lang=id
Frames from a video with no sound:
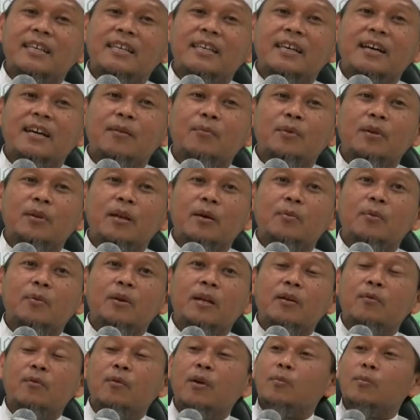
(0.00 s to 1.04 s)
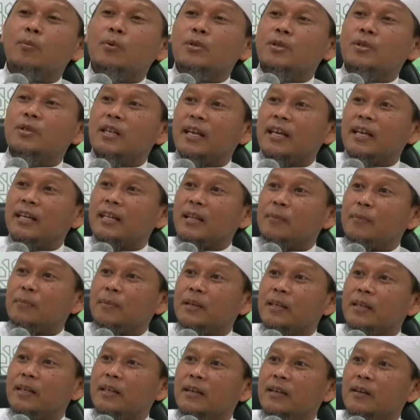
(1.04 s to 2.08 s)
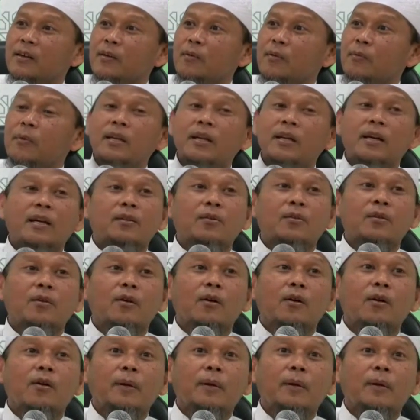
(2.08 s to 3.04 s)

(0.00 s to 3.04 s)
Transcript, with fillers: ya mudah-mudahan walaupun jelek tapi melihat oh,